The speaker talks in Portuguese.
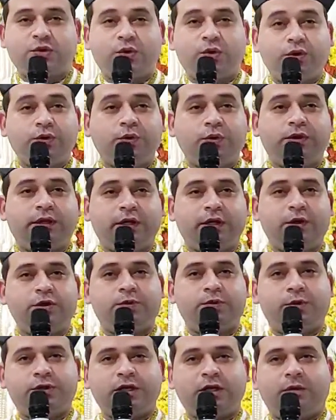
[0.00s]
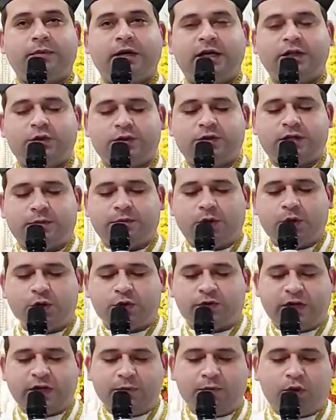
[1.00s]
mas quando Deus, meus amados
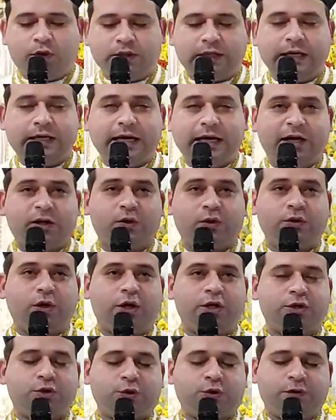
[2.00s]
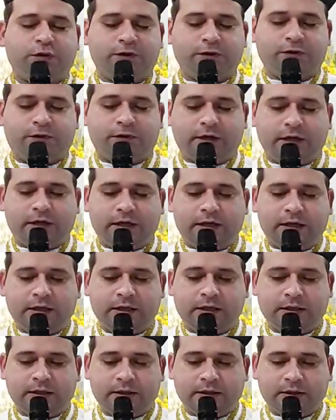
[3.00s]
irmãos, vem modelar o nosso
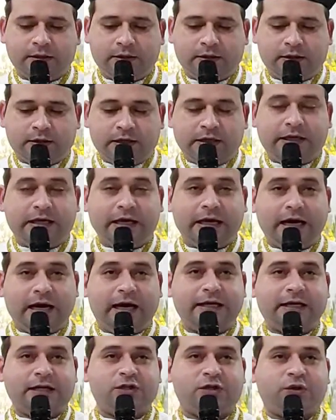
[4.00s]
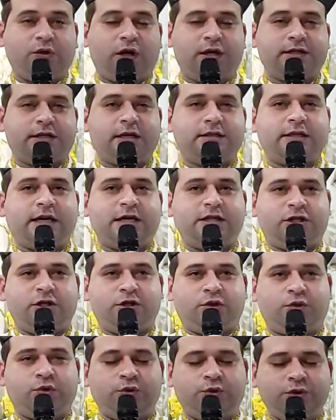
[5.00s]
viver, guiar as nossas
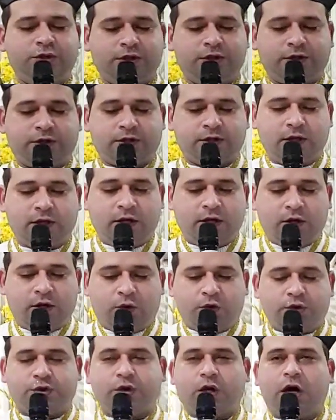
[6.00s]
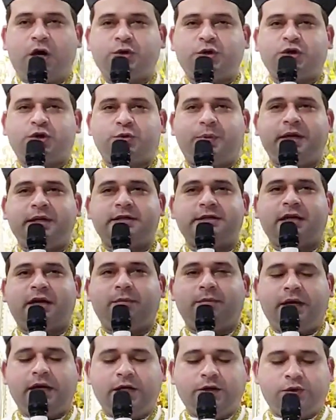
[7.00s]
atitudes, os nossos
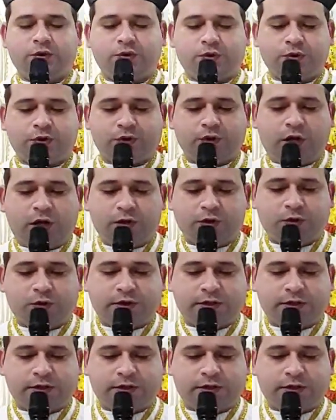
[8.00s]
pensamentos, os